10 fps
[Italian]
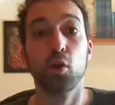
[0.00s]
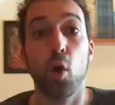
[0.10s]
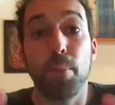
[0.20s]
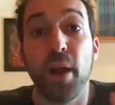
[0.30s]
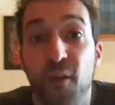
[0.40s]

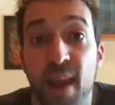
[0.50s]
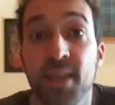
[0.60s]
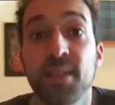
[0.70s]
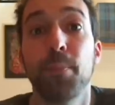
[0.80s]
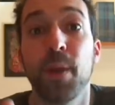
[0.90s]
con
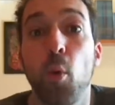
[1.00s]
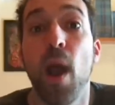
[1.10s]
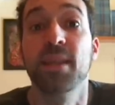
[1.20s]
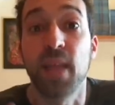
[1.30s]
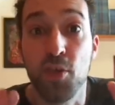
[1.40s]
preferenza per
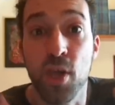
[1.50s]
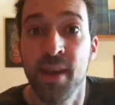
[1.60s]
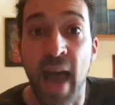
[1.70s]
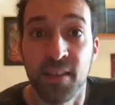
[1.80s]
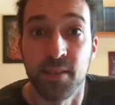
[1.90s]
quelle da
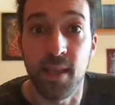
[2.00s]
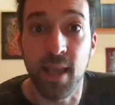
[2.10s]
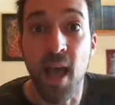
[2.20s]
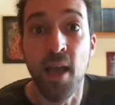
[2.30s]
ginnastica